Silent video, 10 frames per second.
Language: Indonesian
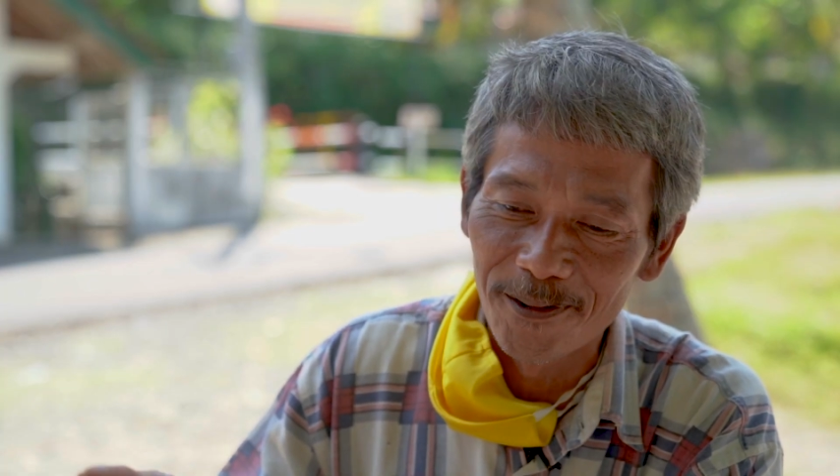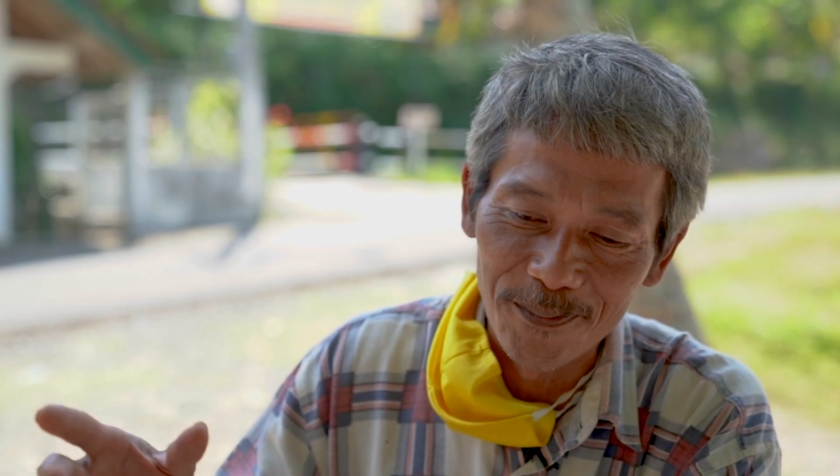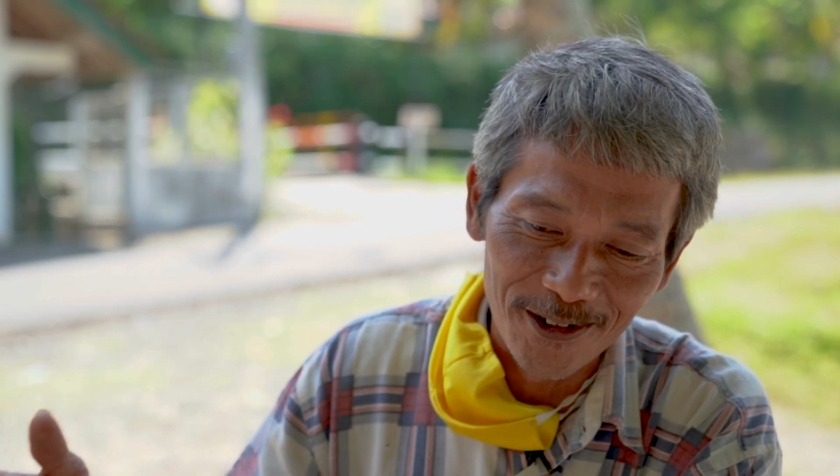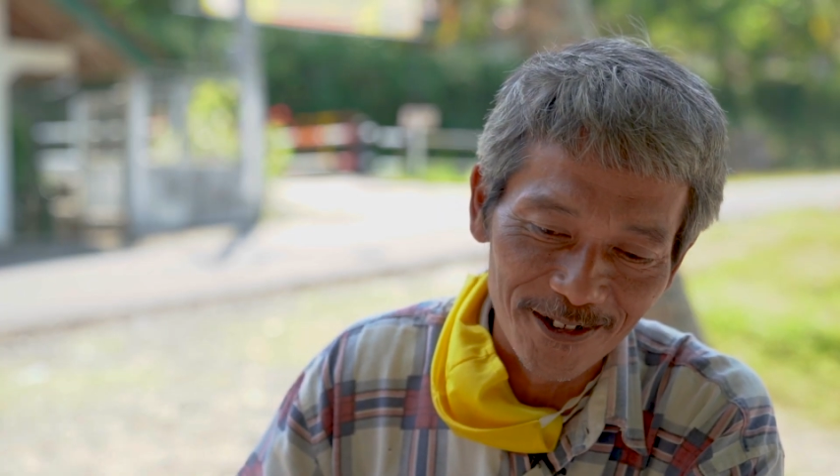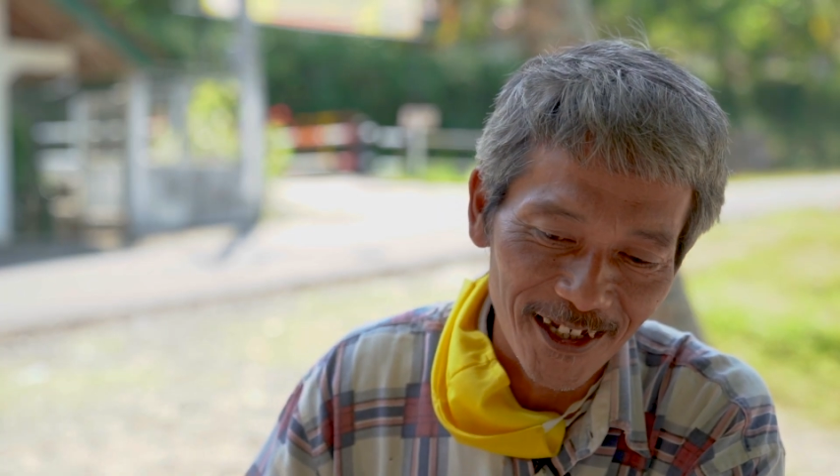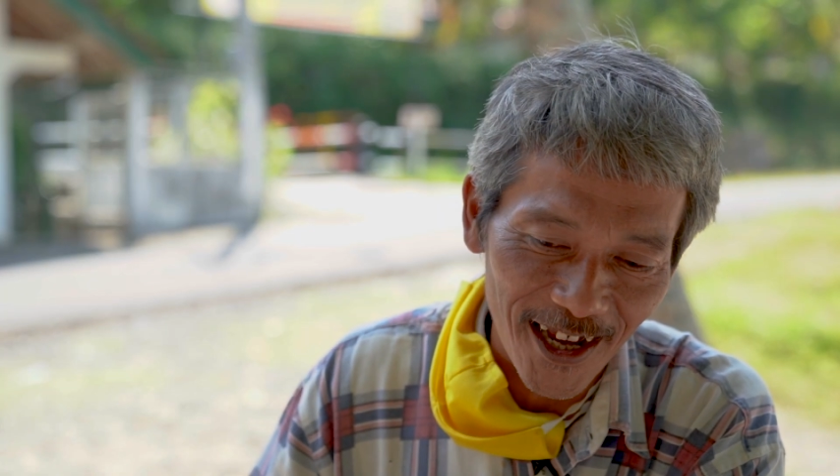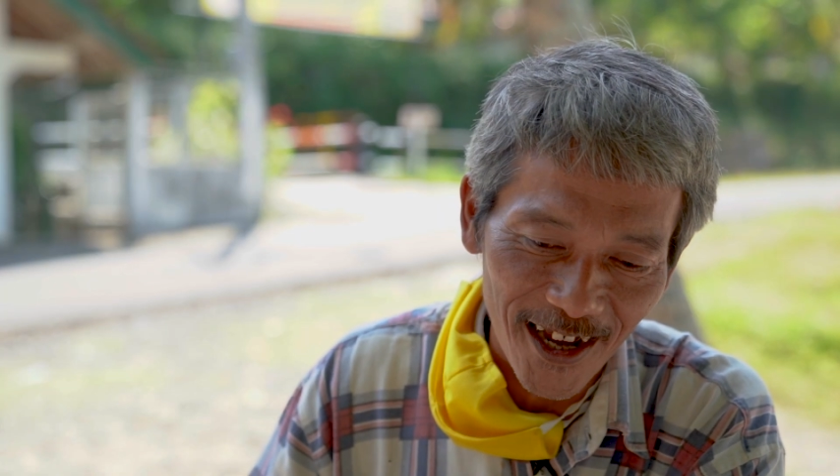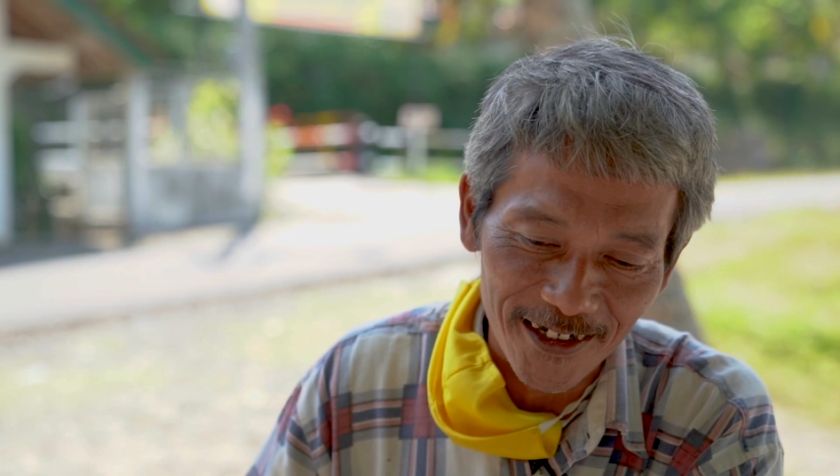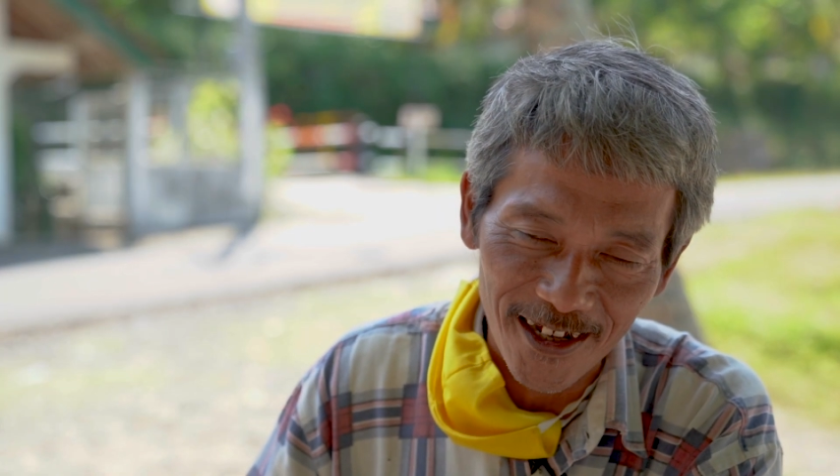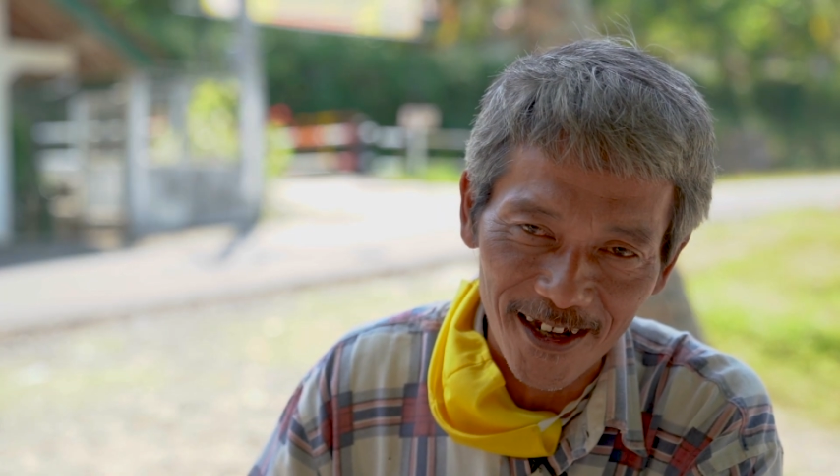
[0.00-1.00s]

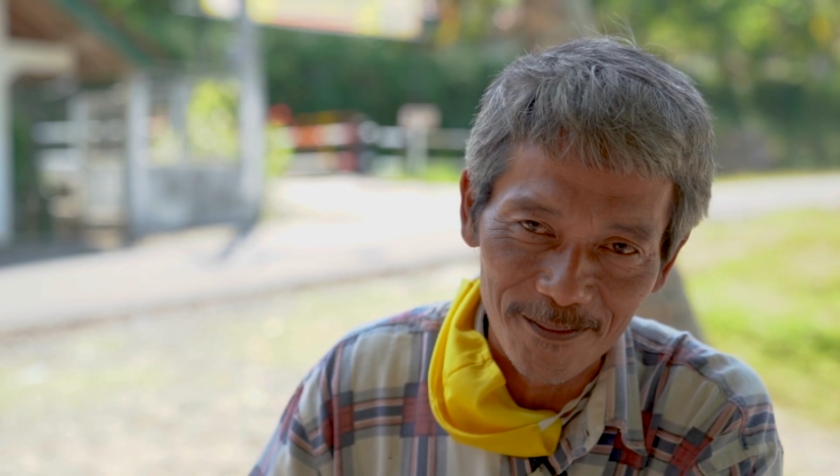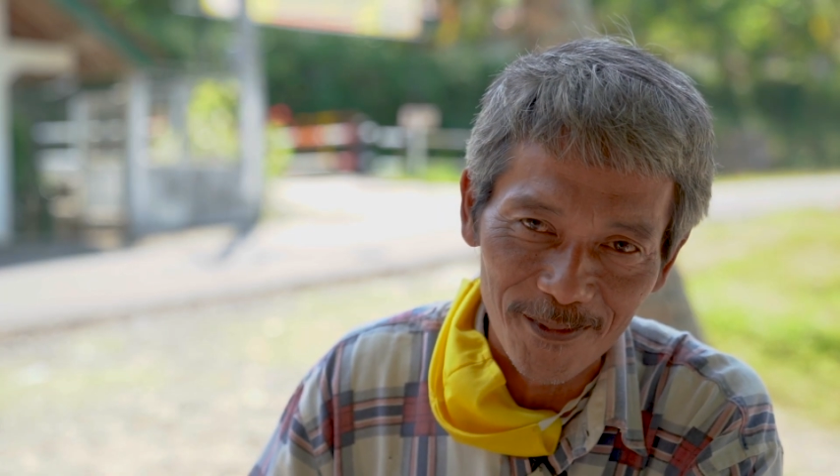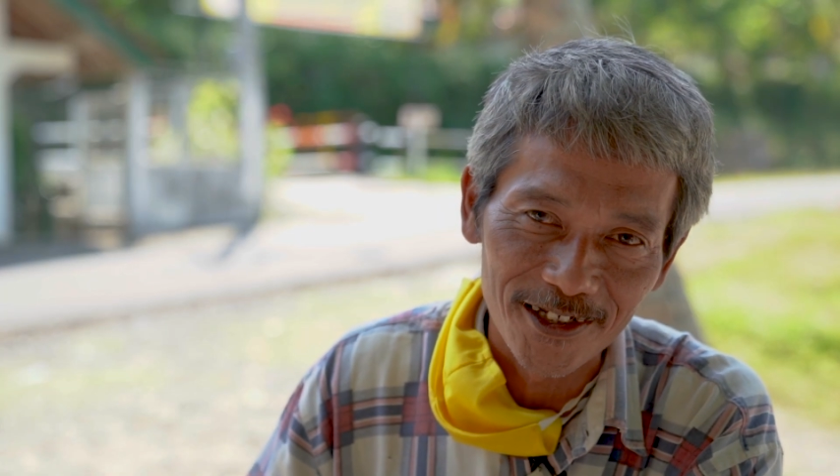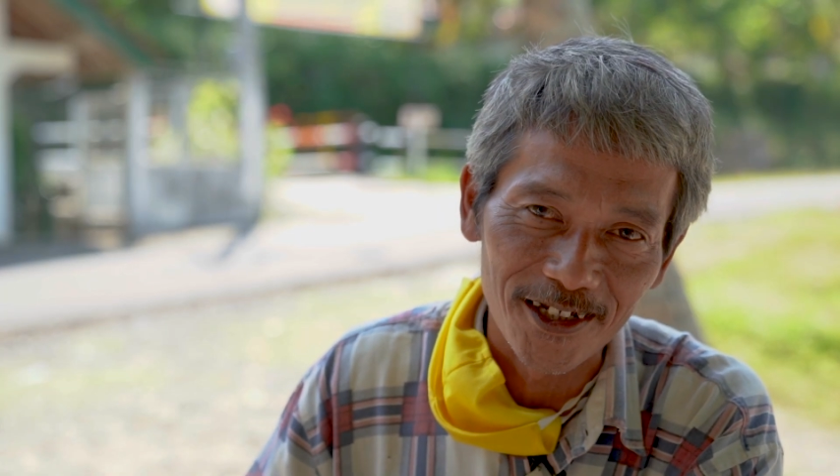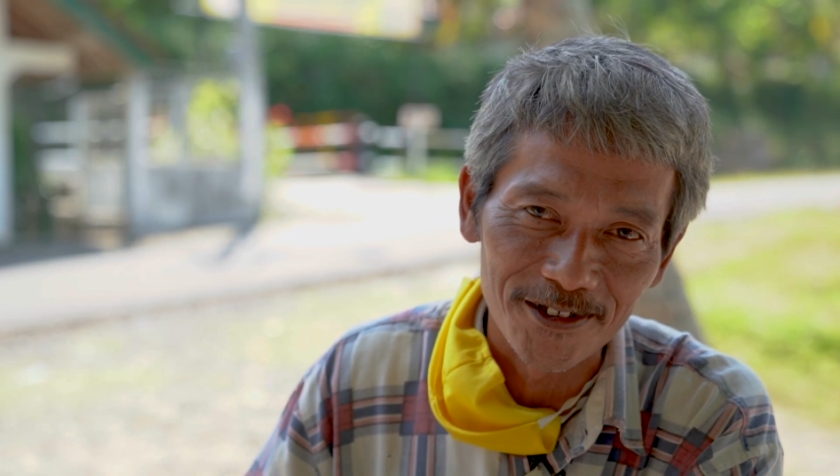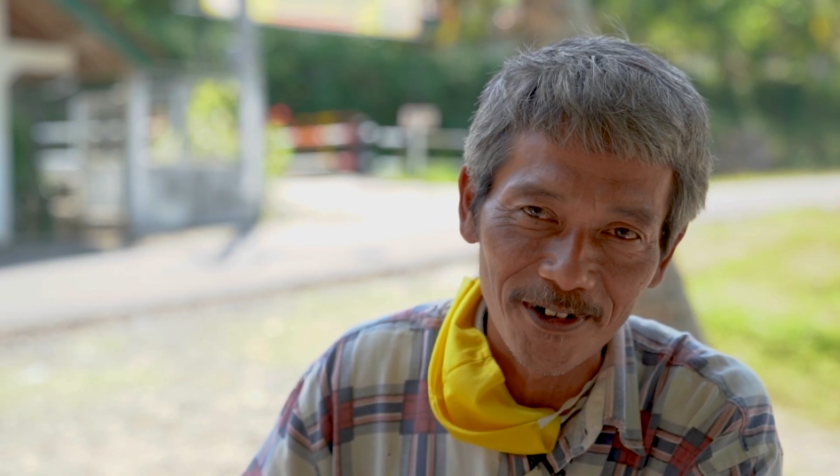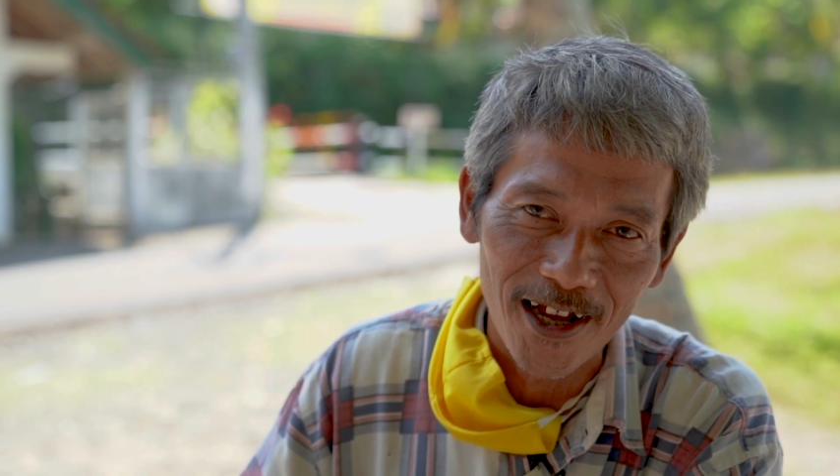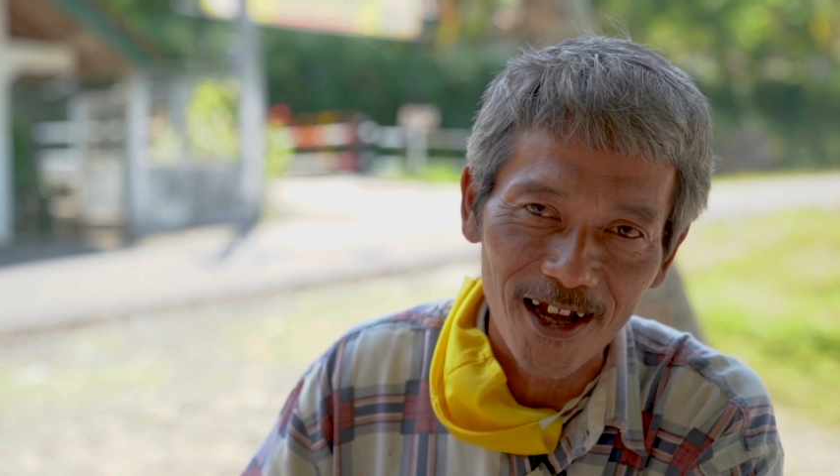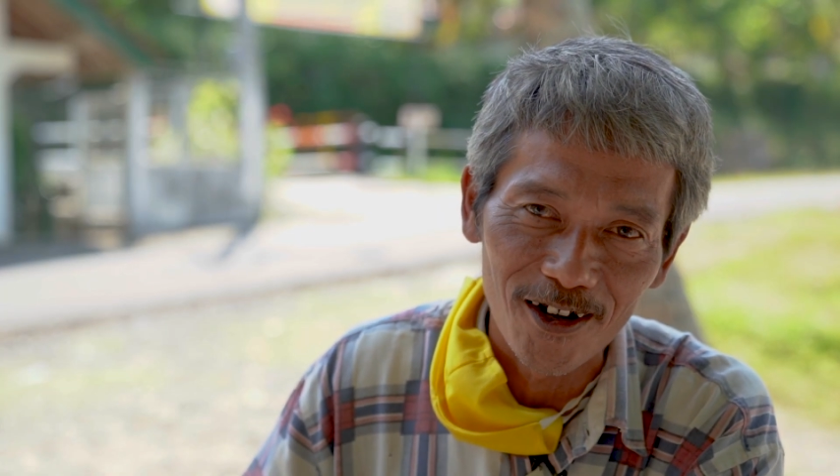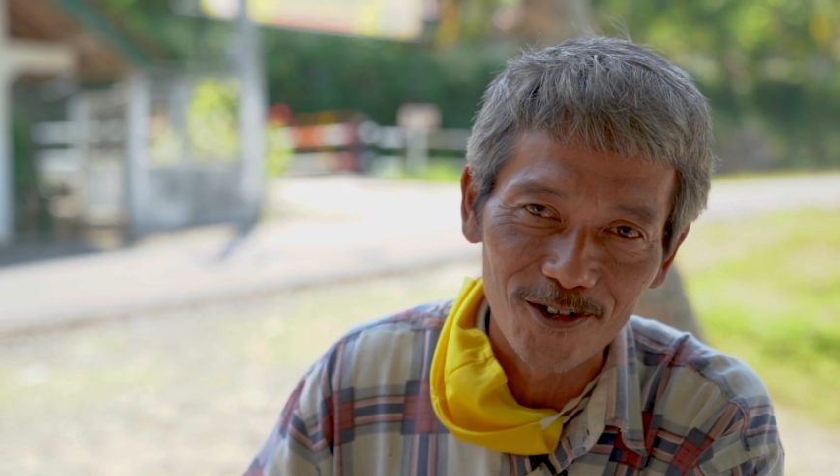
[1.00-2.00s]
berikutnya ada
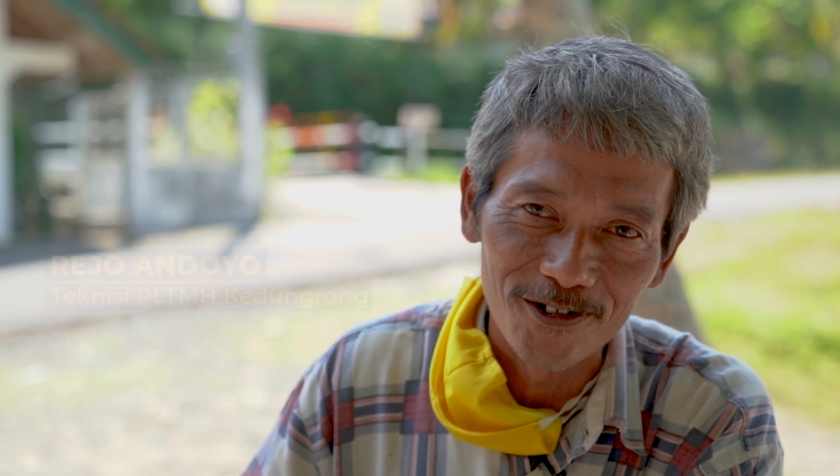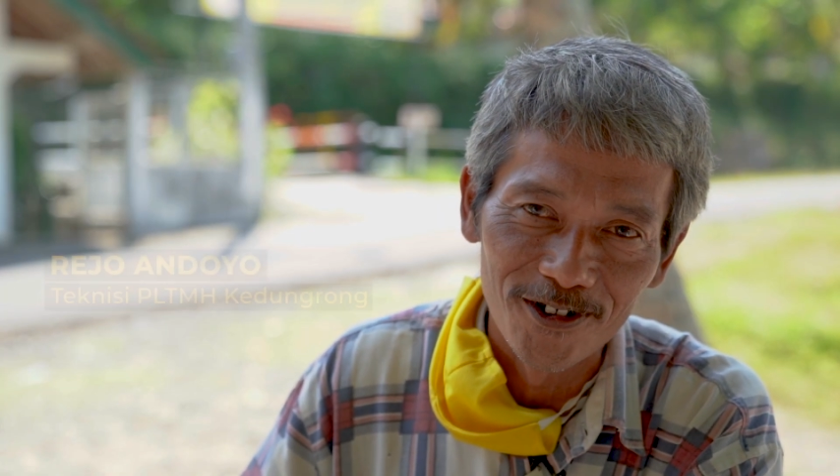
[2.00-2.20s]
mahasiswa